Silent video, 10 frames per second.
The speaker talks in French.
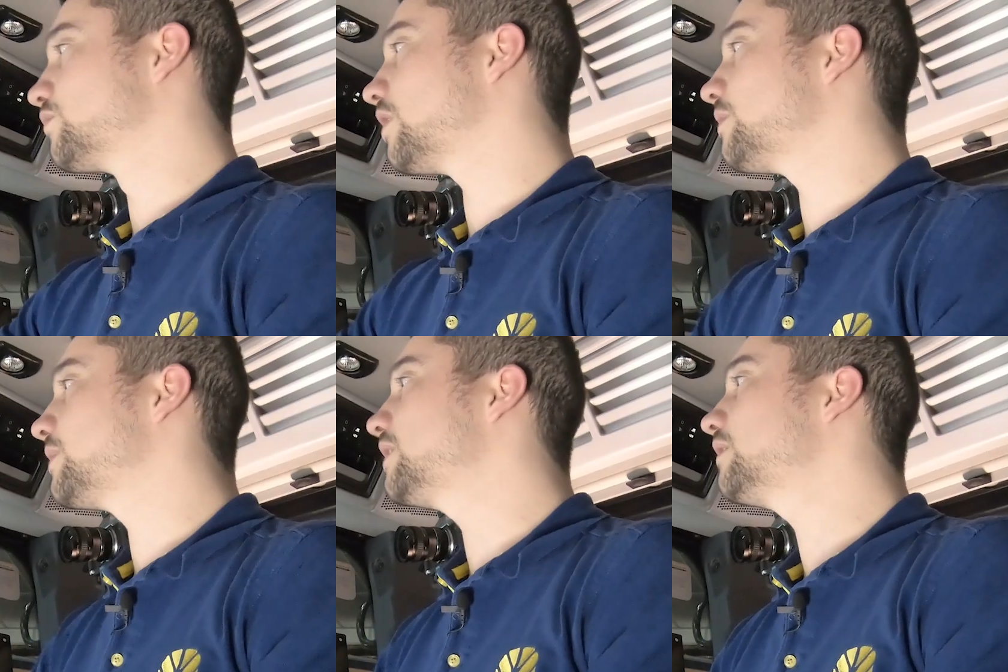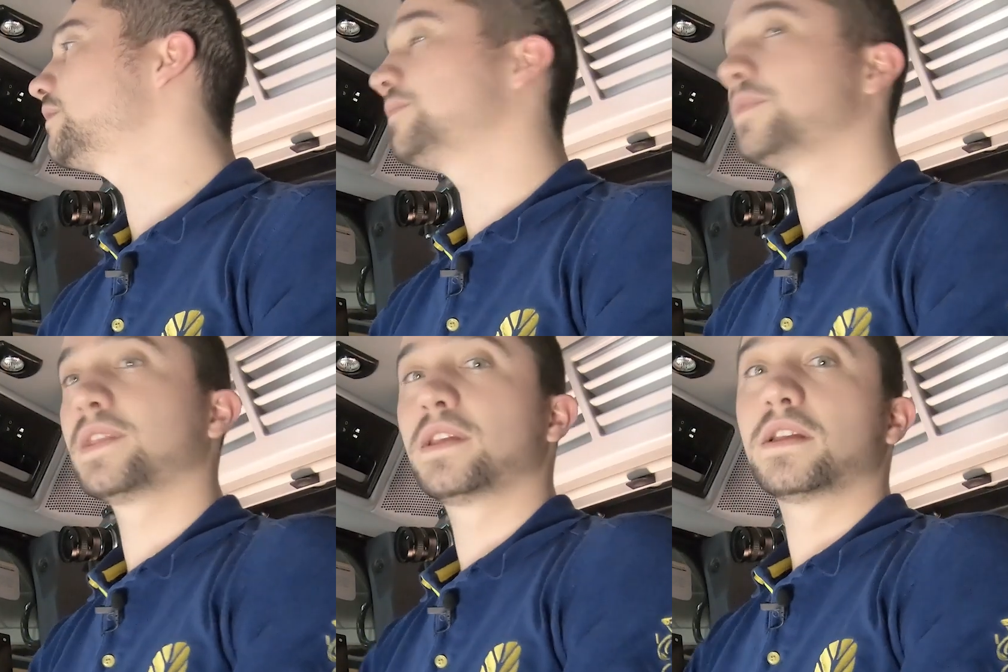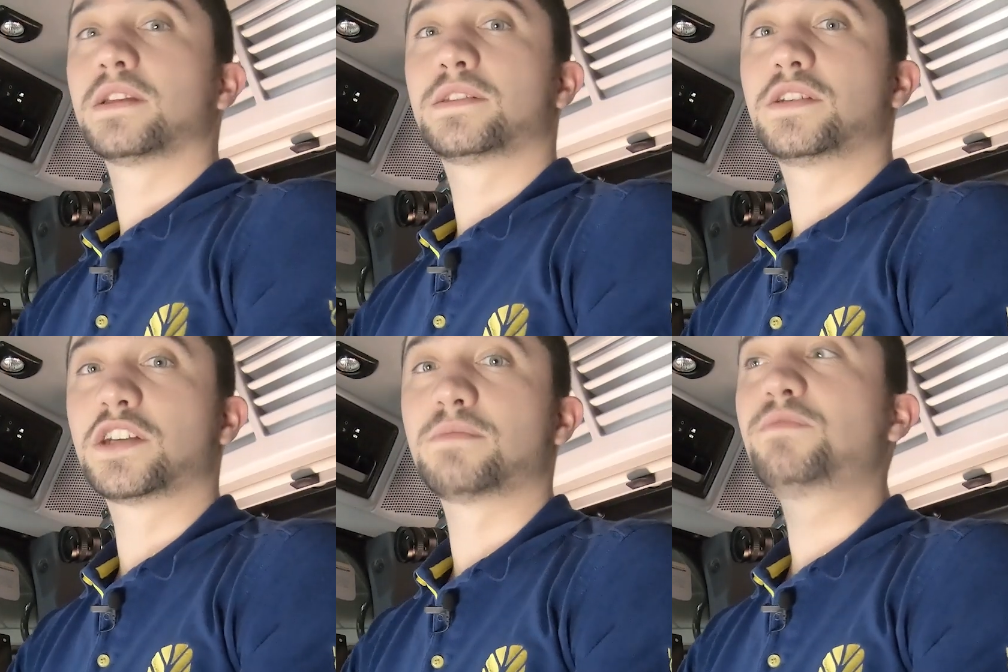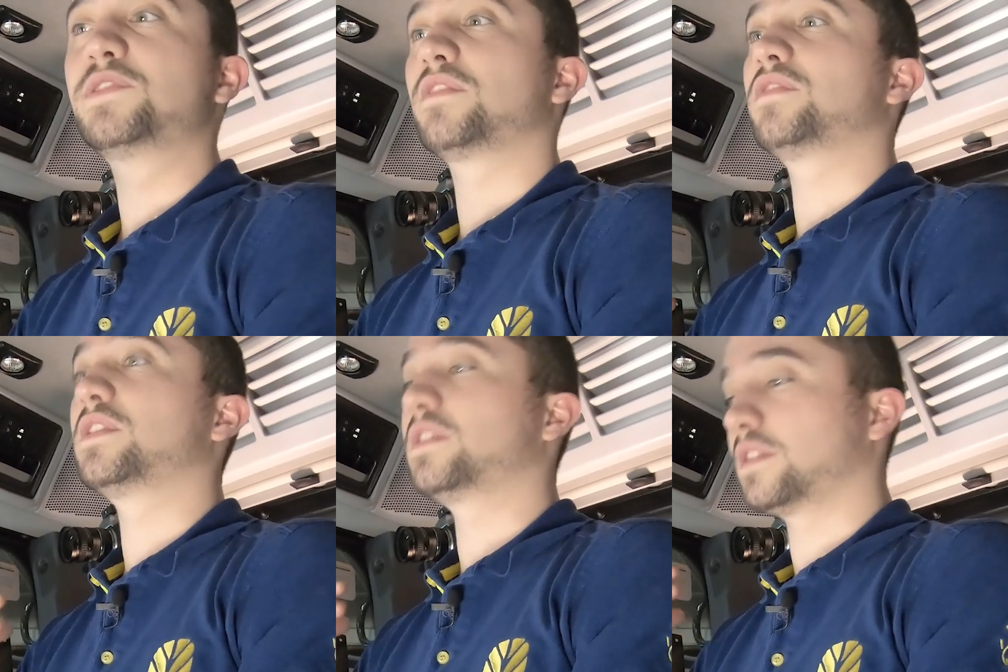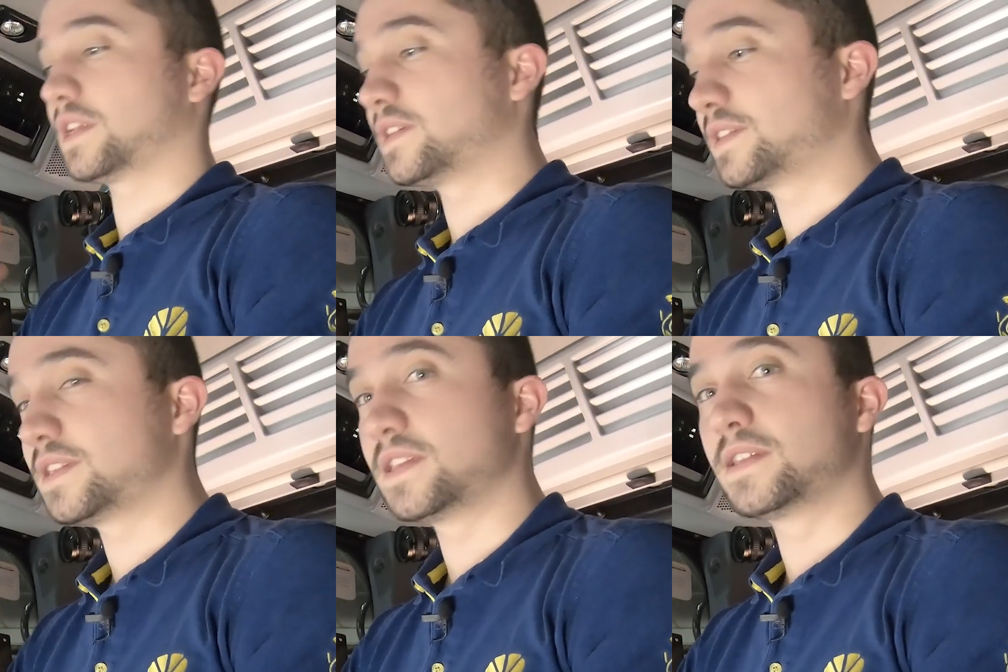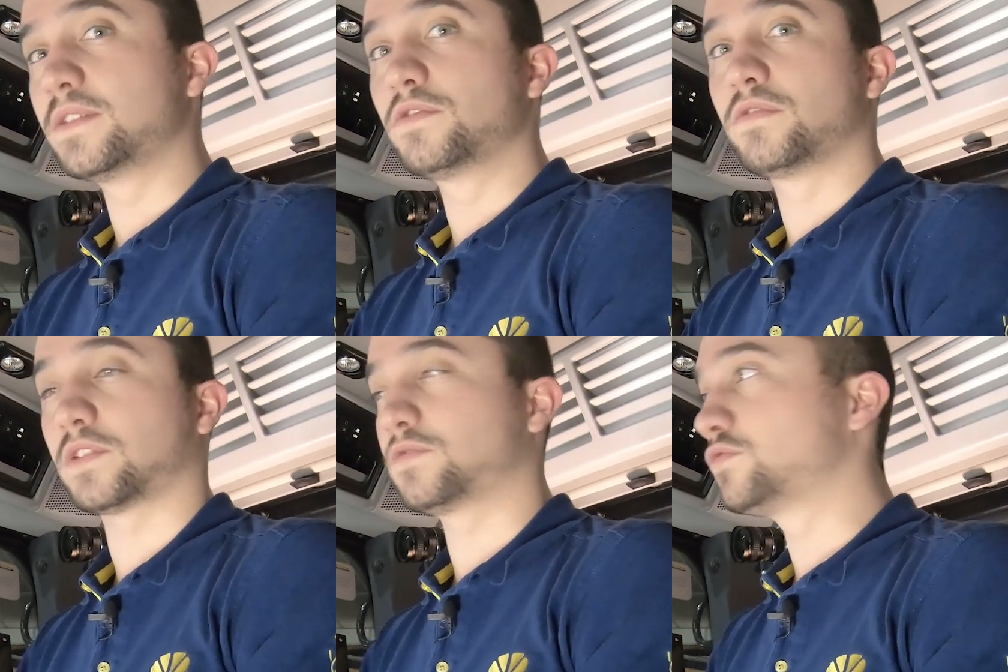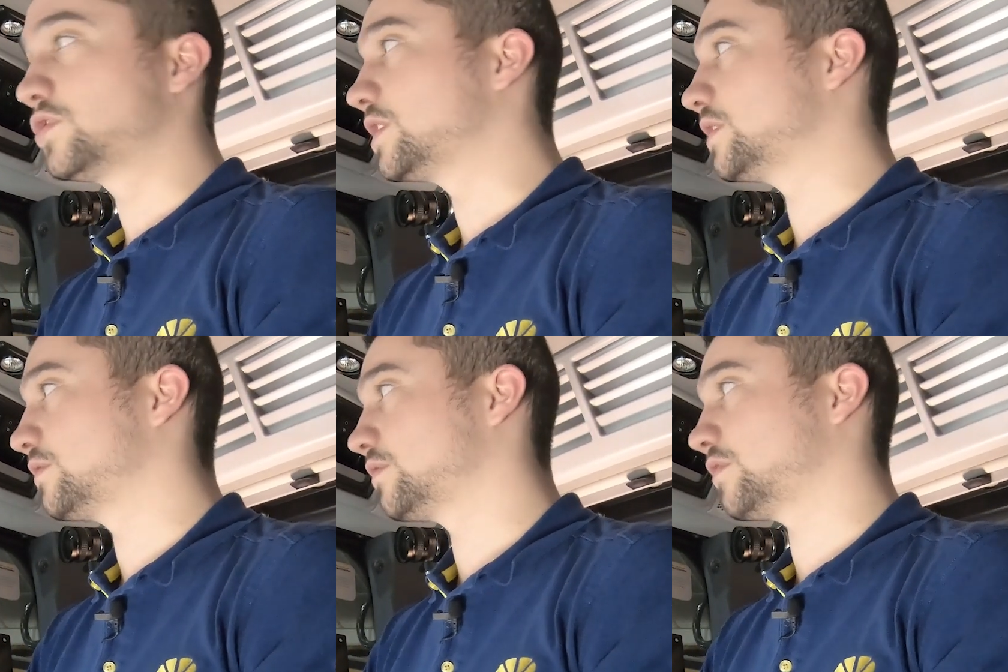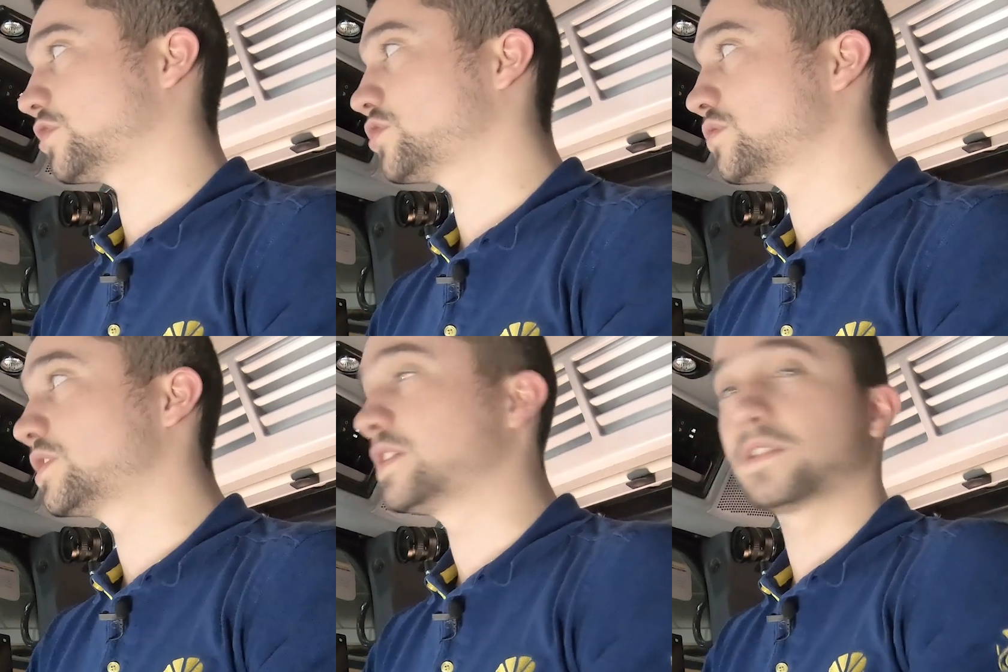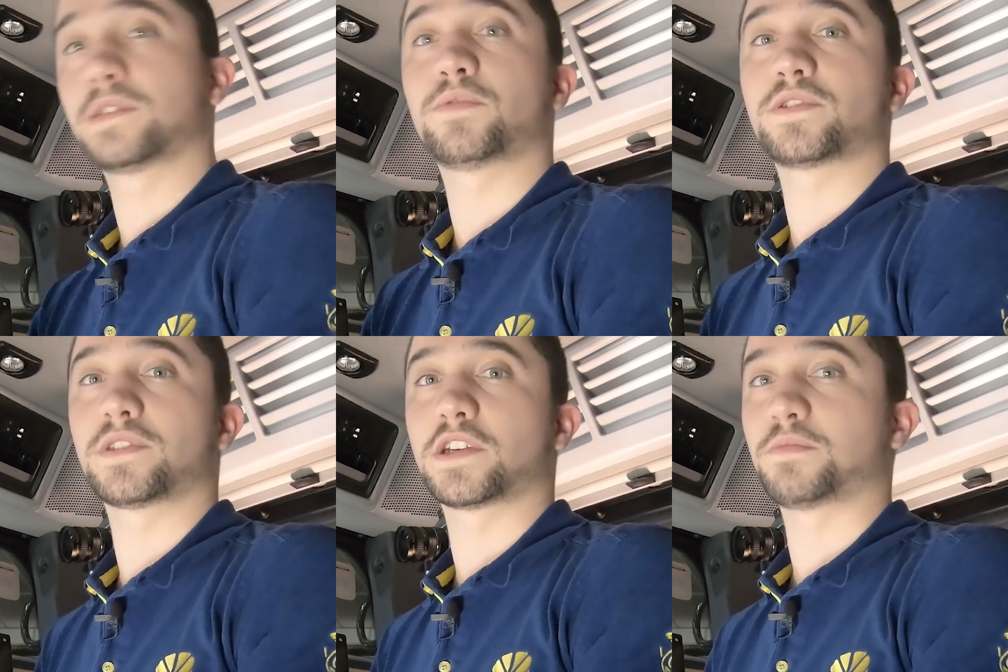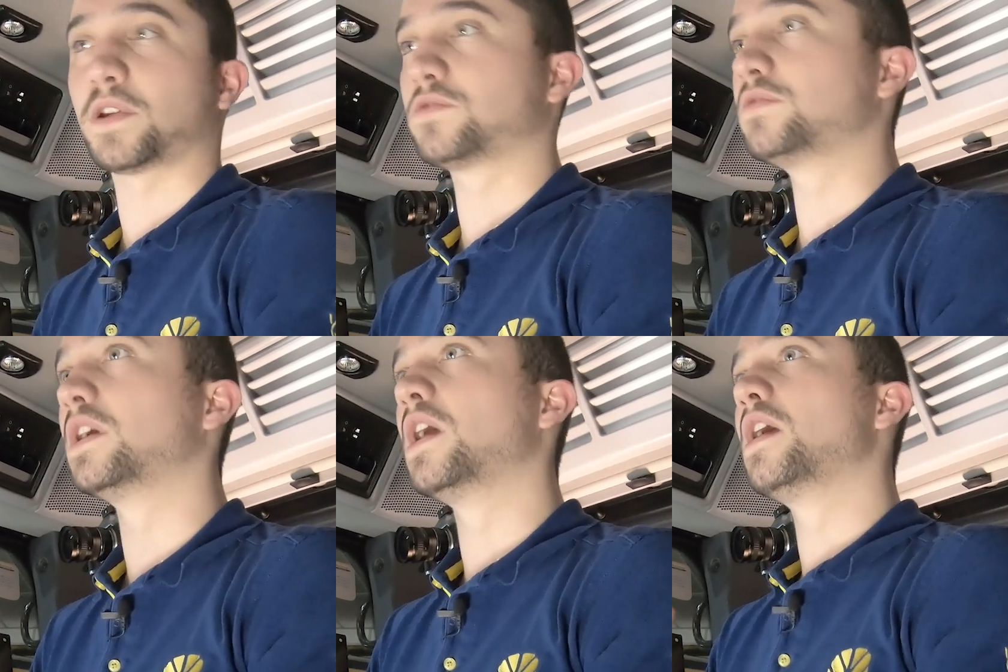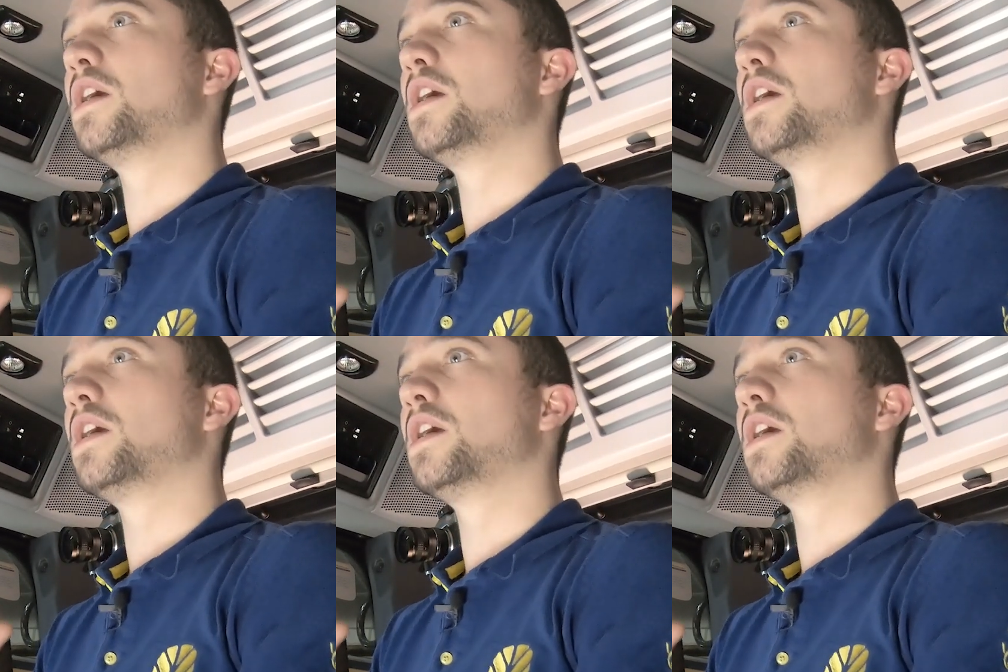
je vous rappelle, si jamais vous avez la nécessité de devoir toucher, de devoir changer ces pourcentages perdus,